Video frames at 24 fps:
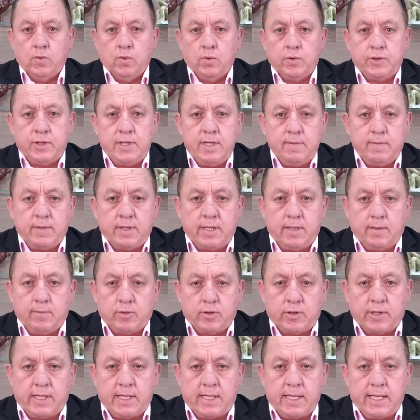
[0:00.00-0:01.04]
O tema que
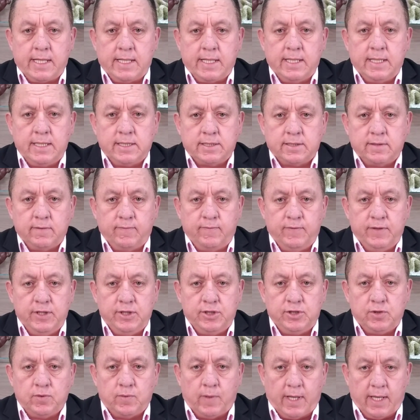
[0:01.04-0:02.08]
abordarei nesse
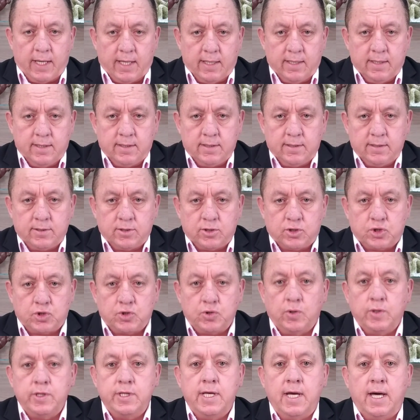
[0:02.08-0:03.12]
vídeo é
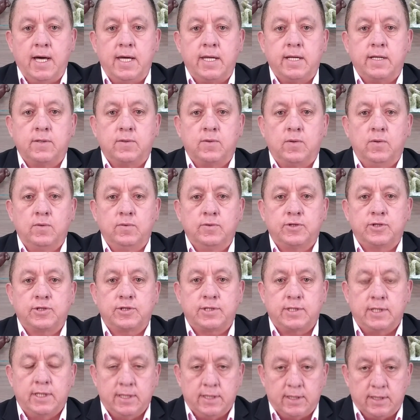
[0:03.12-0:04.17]
Sonhar com
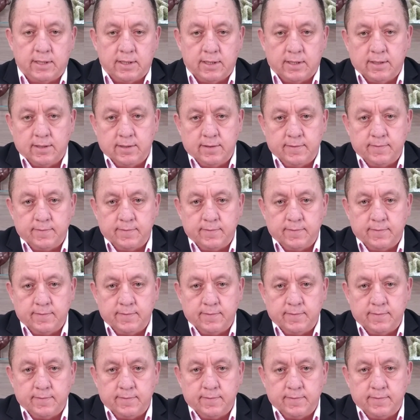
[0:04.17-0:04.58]
Sangue.